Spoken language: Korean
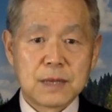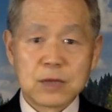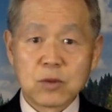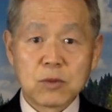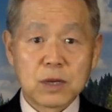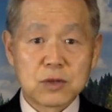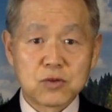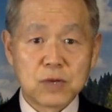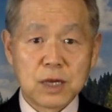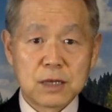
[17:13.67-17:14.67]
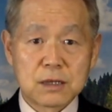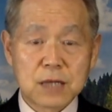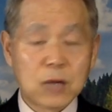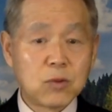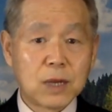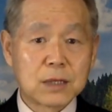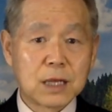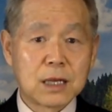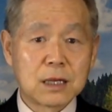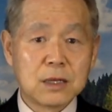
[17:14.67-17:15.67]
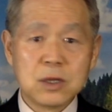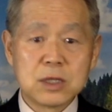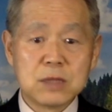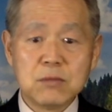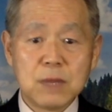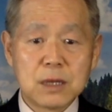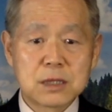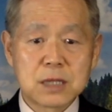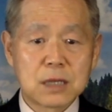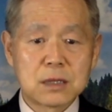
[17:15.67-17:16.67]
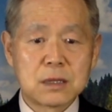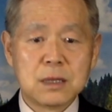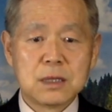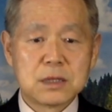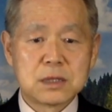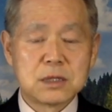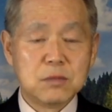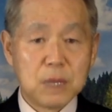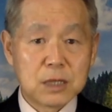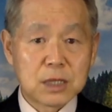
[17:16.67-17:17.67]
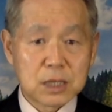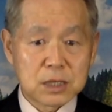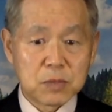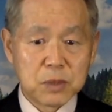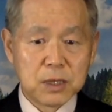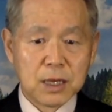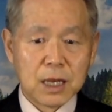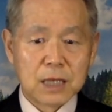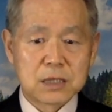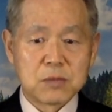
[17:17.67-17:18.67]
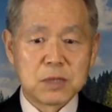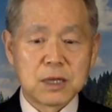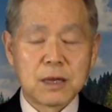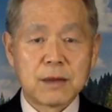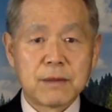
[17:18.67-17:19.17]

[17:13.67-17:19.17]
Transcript: 에돔과 수리아는 다윗 왕 때에 거의 진멸시다, 진멸되다시피 했습니다.